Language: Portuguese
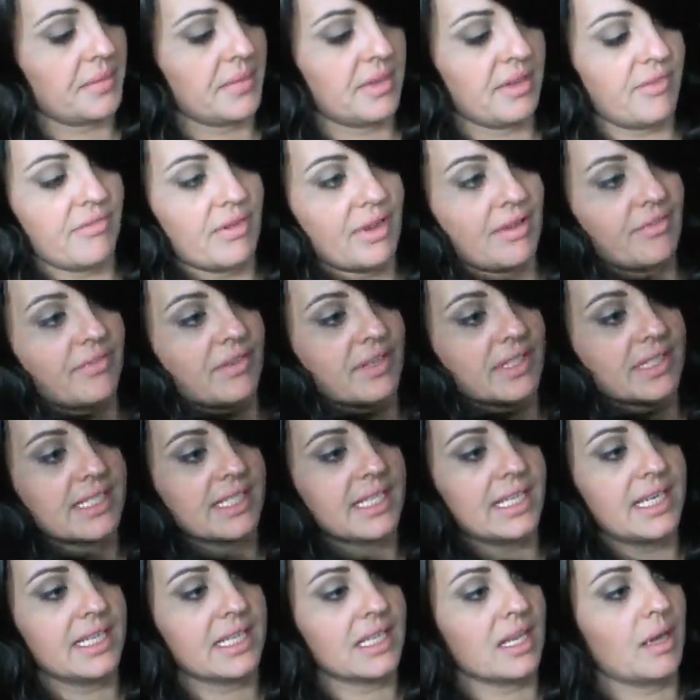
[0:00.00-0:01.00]
e vai
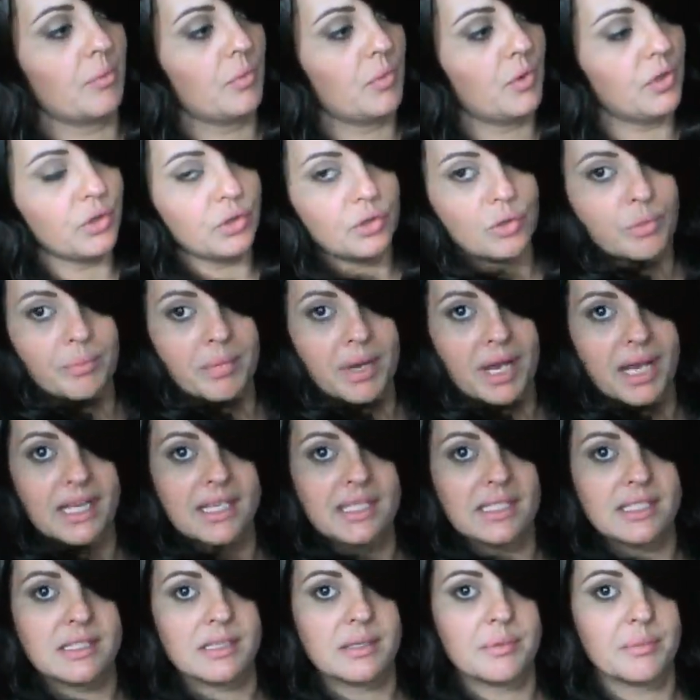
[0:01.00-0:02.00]
facilitar muito
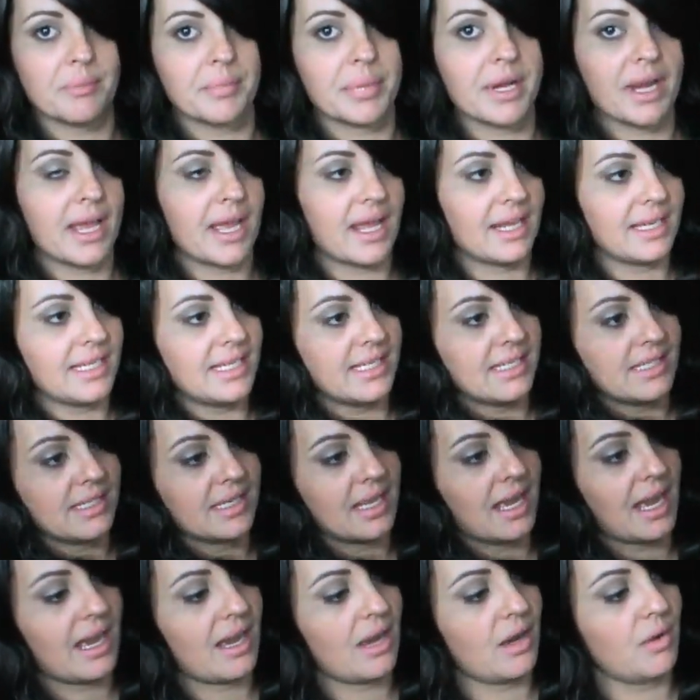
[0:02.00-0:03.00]
mais para
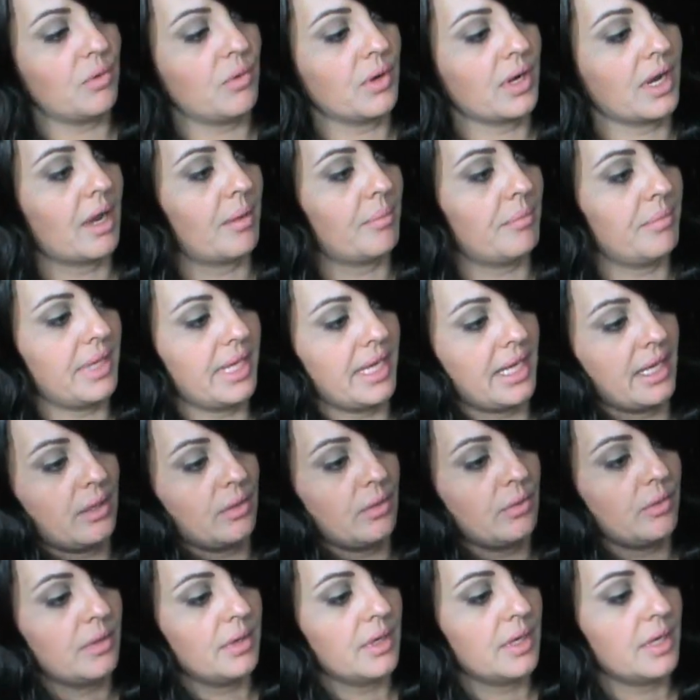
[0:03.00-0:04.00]
alisar o
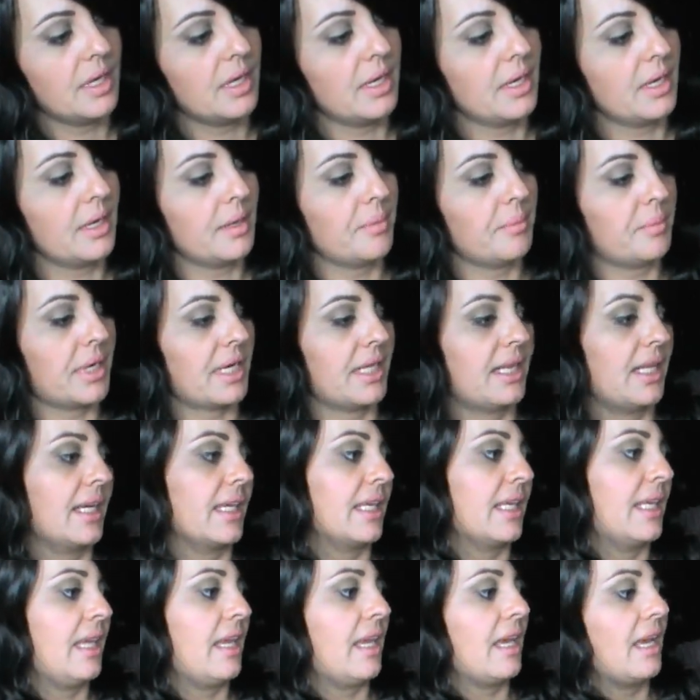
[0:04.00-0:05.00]
cabelo, para
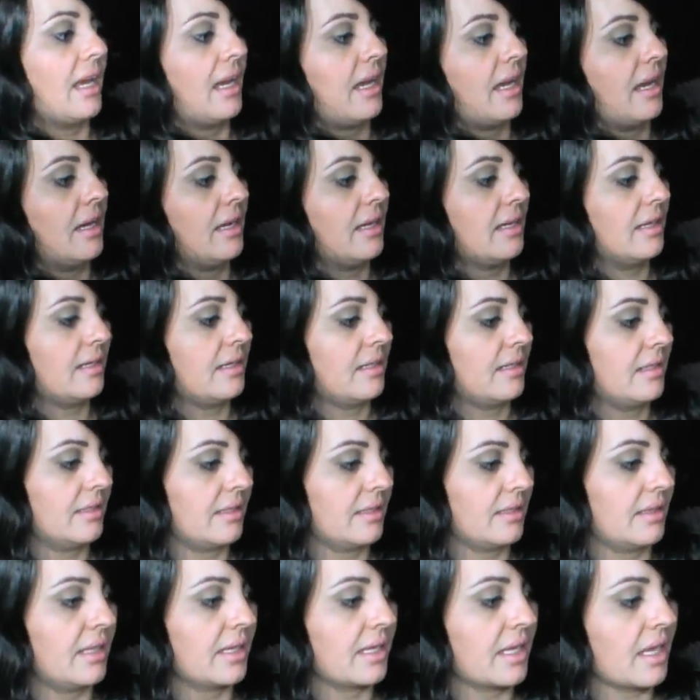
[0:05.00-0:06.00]
daqui a
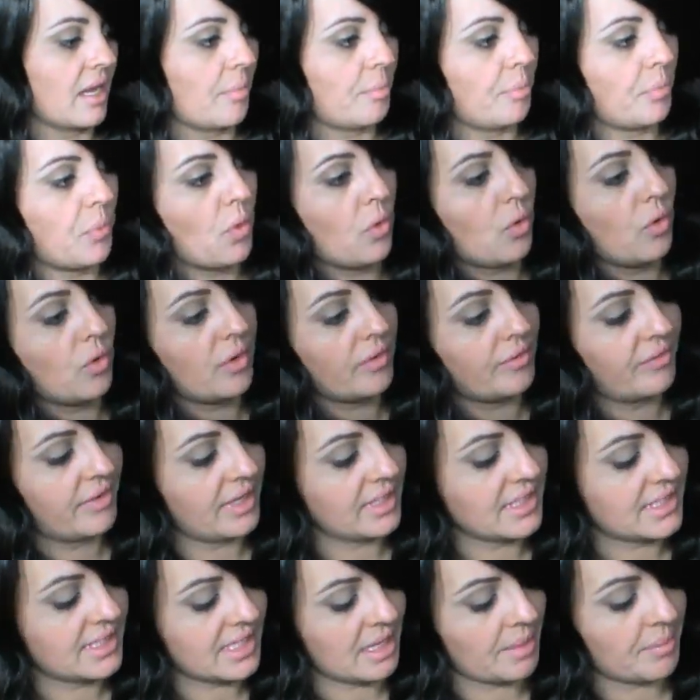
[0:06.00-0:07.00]
daqui a pouco
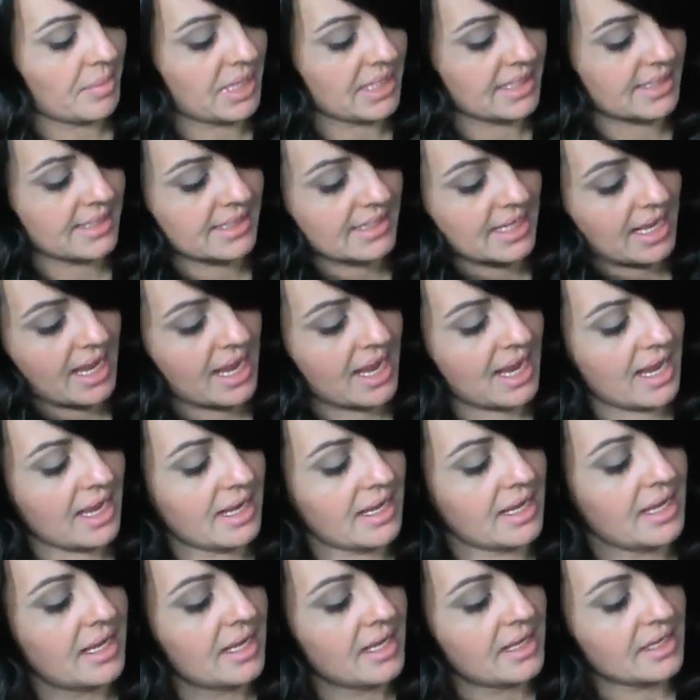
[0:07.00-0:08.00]
vai
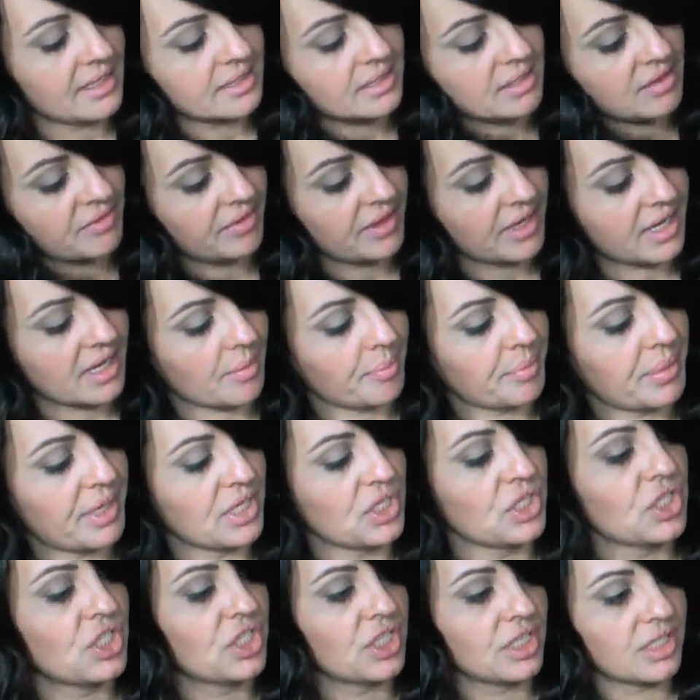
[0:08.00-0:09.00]
desamassar. Você fica
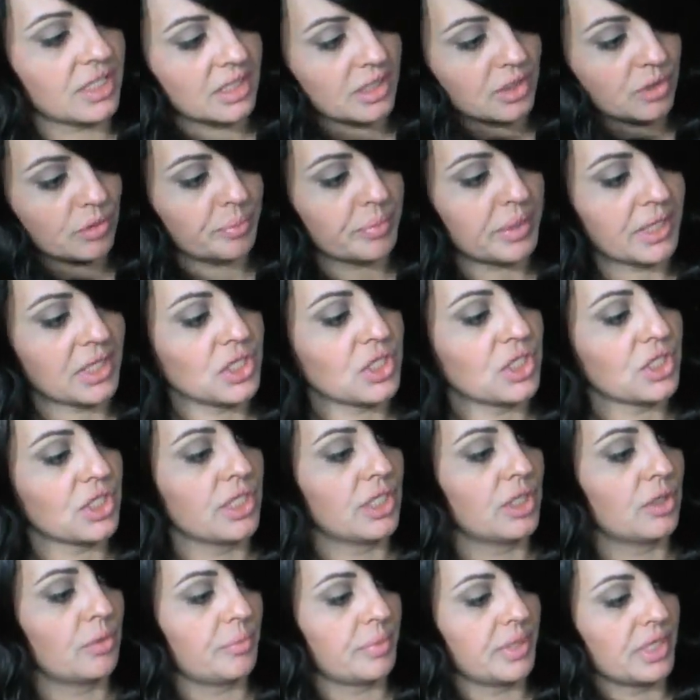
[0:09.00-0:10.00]
penteando,
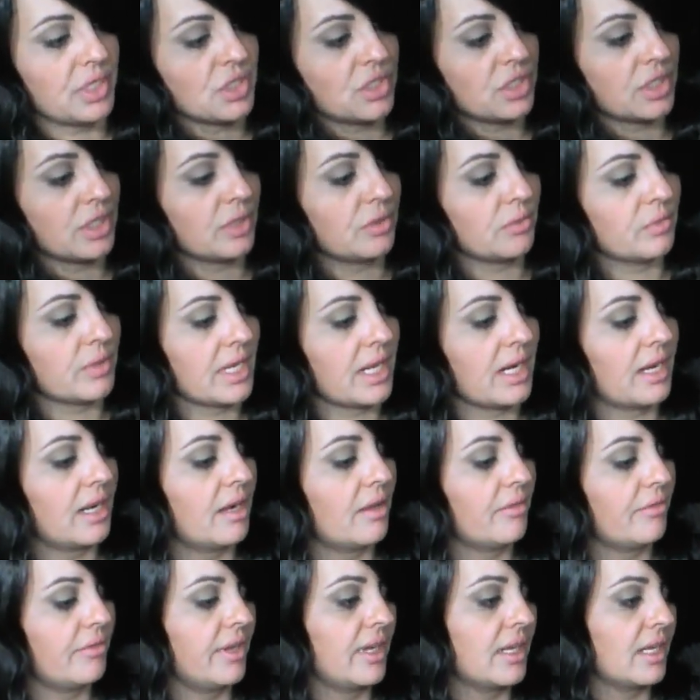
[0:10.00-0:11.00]
penteando, penteando ela,
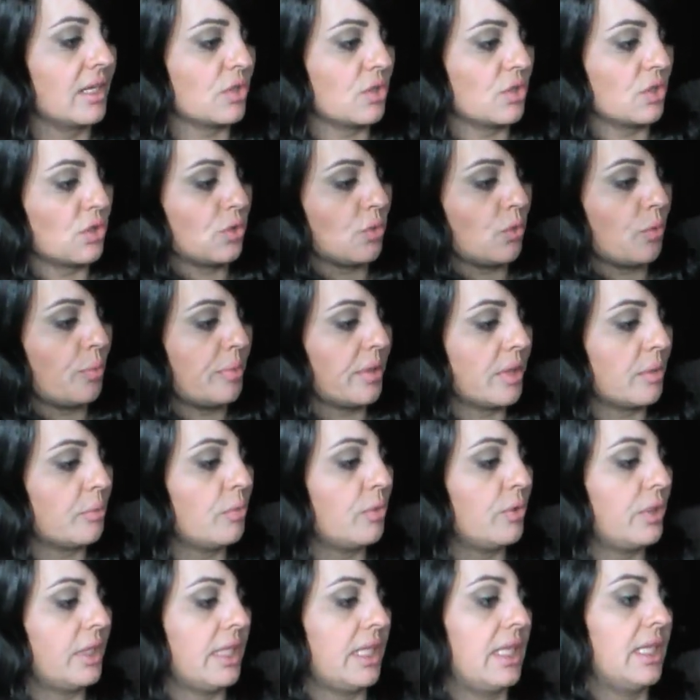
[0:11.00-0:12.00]
ela fica super
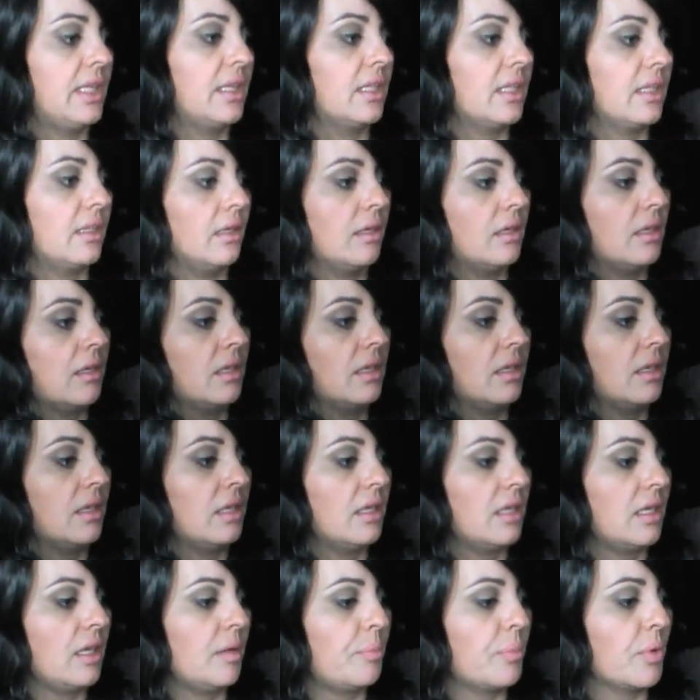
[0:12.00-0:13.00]
bonita
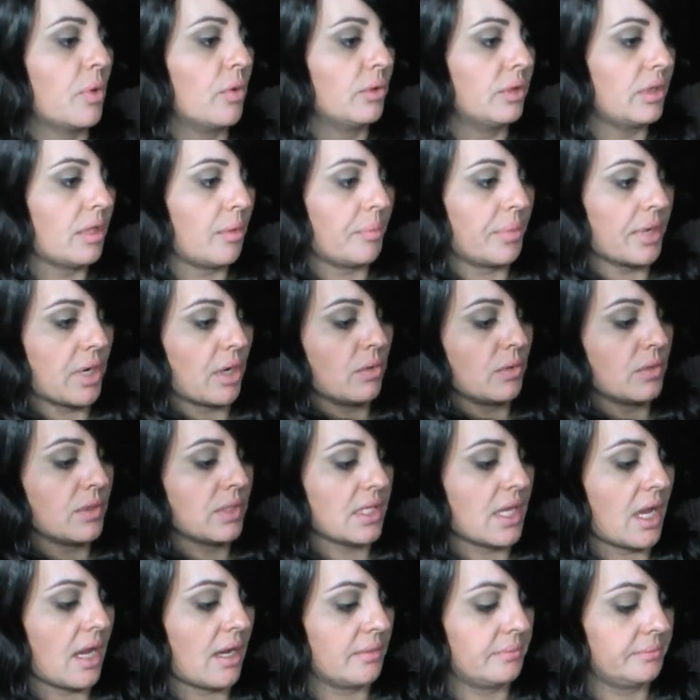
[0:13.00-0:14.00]
e pronta para
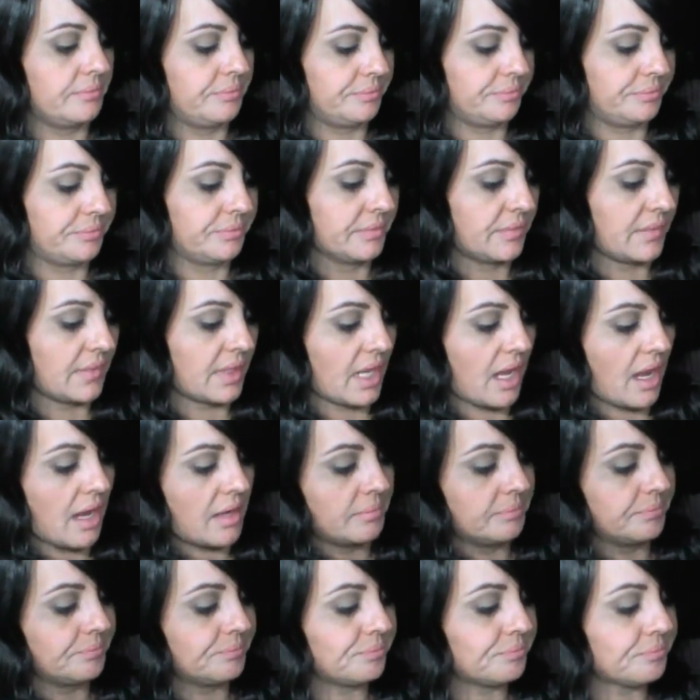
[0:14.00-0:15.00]
usar,
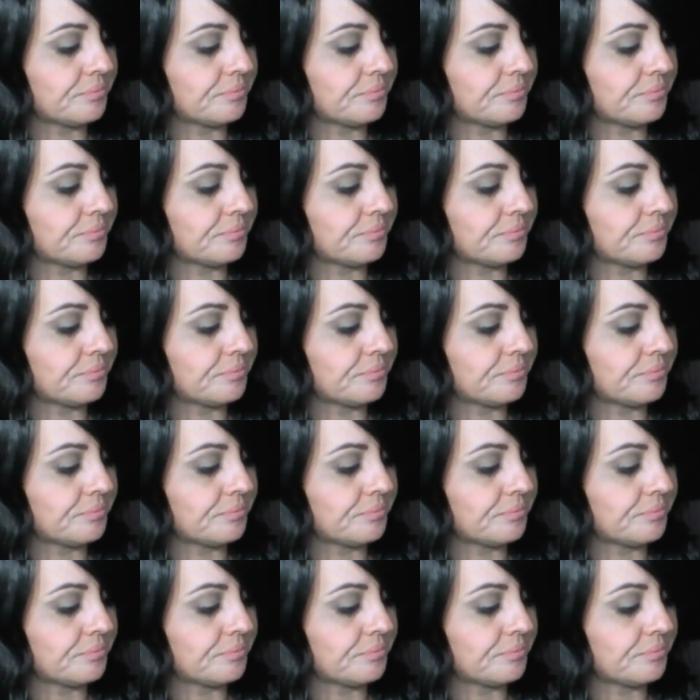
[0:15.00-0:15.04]
tá?